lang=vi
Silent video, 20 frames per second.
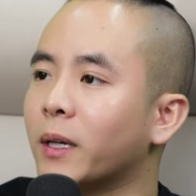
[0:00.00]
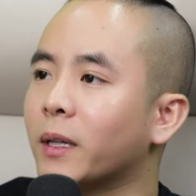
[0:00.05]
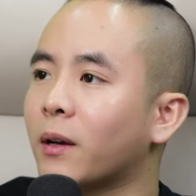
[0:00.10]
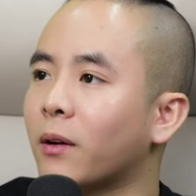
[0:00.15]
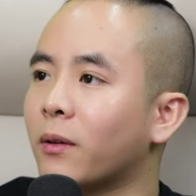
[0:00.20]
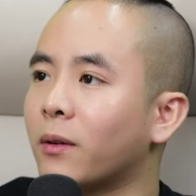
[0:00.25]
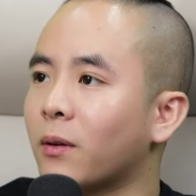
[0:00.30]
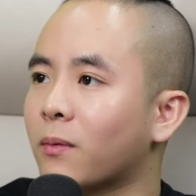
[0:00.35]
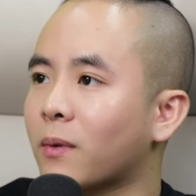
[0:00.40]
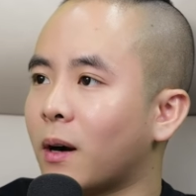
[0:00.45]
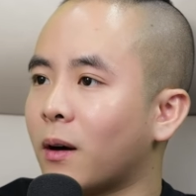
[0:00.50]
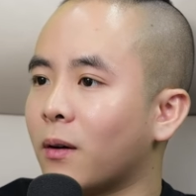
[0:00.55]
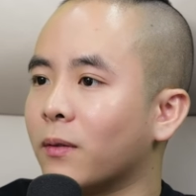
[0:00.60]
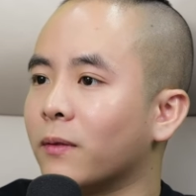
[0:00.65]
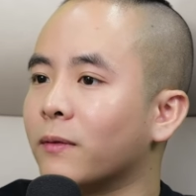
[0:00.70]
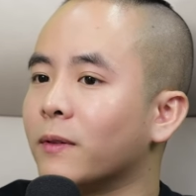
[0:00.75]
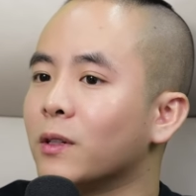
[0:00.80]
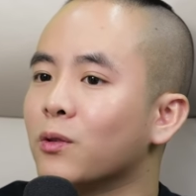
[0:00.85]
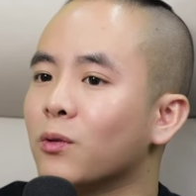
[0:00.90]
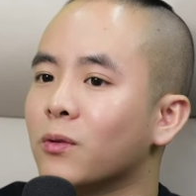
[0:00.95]
thuê theo yêu
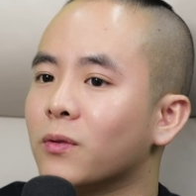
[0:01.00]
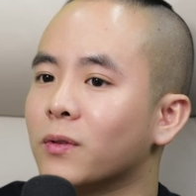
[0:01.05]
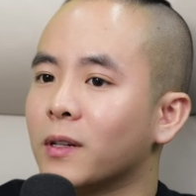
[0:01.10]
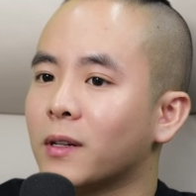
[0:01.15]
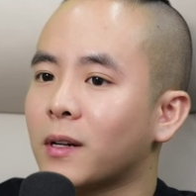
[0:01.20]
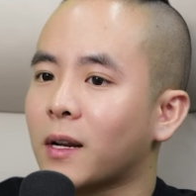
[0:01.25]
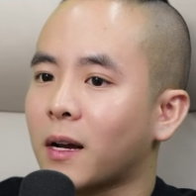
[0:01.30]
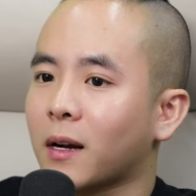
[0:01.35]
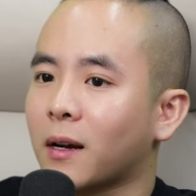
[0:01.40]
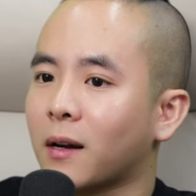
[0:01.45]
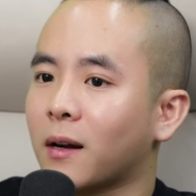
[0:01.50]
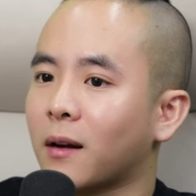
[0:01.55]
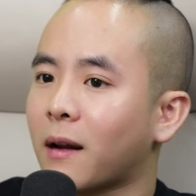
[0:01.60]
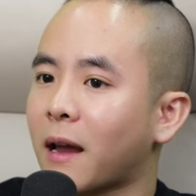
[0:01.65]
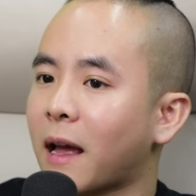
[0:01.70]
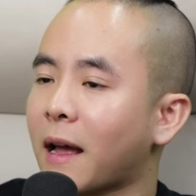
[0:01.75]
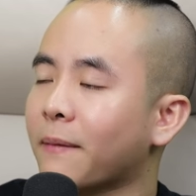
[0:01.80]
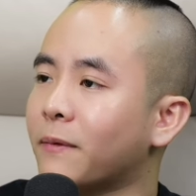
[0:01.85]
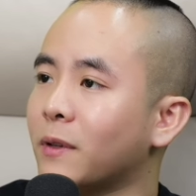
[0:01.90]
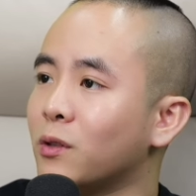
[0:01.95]
cầu ví dụ như là
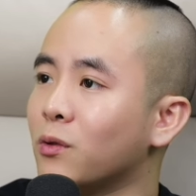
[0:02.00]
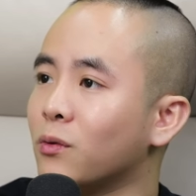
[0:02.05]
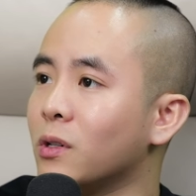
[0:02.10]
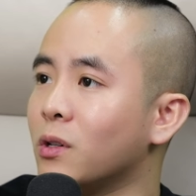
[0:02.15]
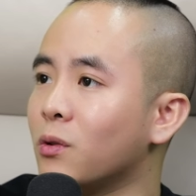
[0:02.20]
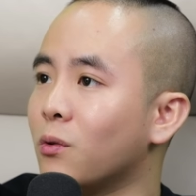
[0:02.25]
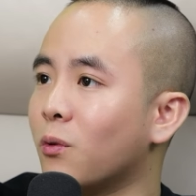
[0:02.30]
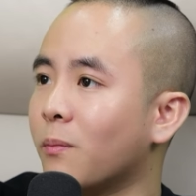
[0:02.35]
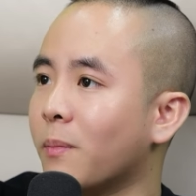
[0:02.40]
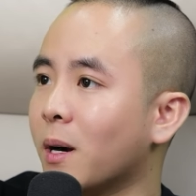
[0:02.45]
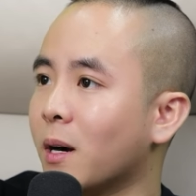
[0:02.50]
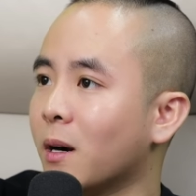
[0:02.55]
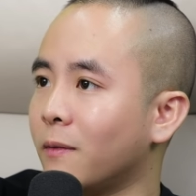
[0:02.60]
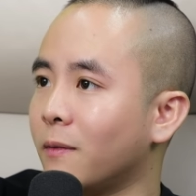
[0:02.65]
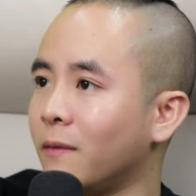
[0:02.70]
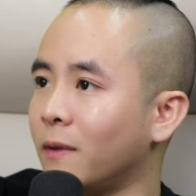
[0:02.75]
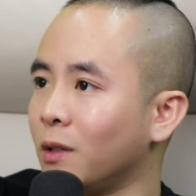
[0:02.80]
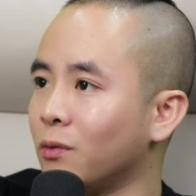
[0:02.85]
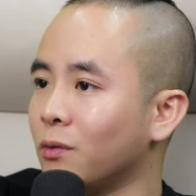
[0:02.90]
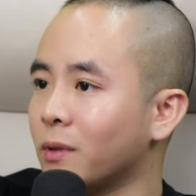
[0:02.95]
Grab ví dụ như
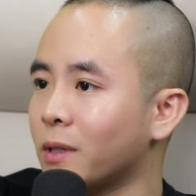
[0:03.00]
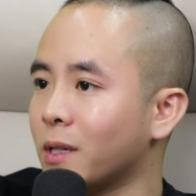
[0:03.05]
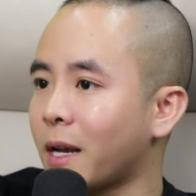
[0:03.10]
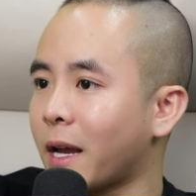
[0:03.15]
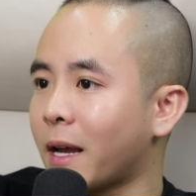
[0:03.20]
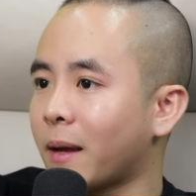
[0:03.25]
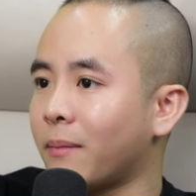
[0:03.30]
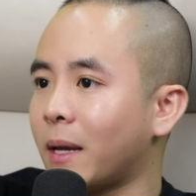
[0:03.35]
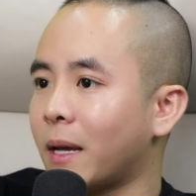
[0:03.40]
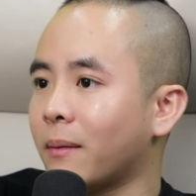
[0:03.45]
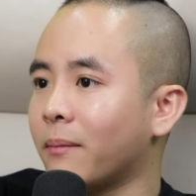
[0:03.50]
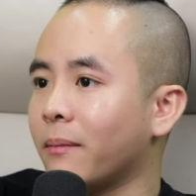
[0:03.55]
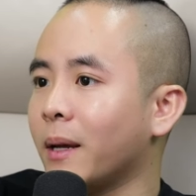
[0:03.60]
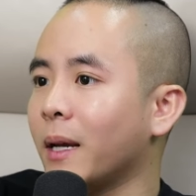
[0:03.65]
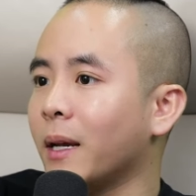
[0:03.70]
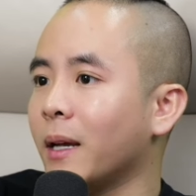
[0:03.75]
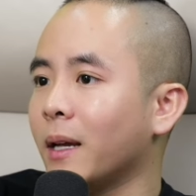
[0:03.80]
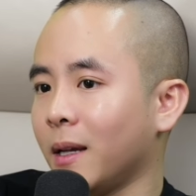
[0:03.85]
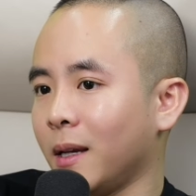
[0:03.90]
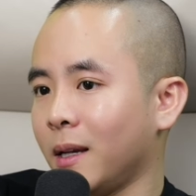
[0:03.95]
Uber ví dụ như
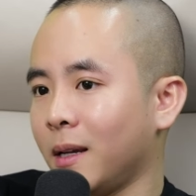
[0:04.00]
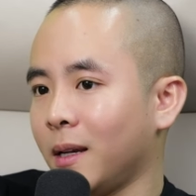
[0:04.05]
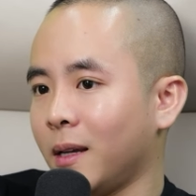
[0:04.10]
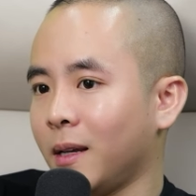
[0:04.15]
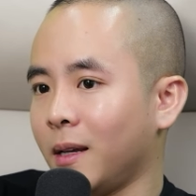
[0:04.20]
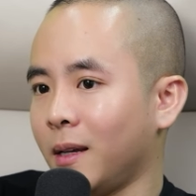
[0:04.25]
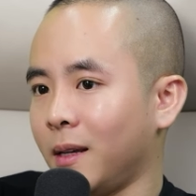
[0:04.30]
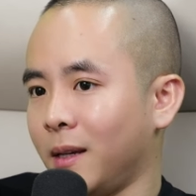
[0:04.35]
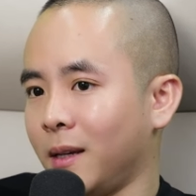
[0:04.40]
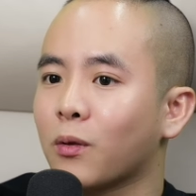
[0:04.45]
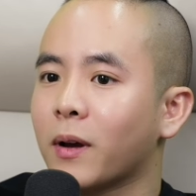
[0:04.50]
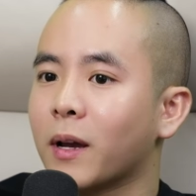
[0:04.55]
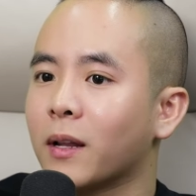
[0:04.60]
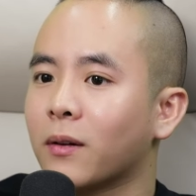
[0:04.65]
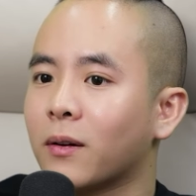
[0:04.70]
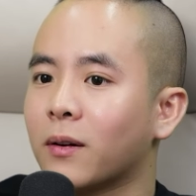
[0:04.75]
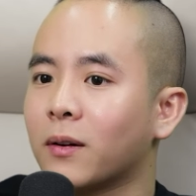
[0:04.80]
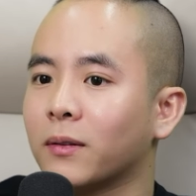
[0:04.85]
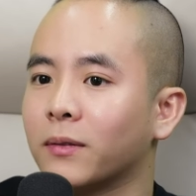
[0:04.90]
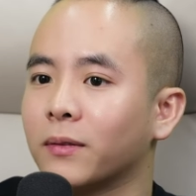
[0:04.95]
Airbnb là chỉ
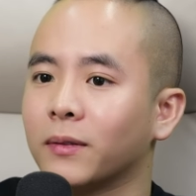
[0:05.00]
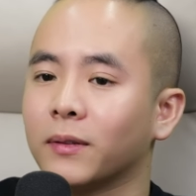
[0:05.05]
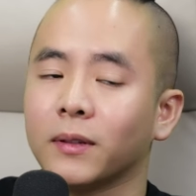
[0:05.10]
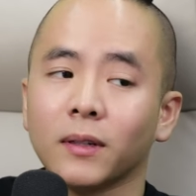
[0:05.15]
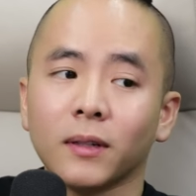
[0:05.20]
thuê thôi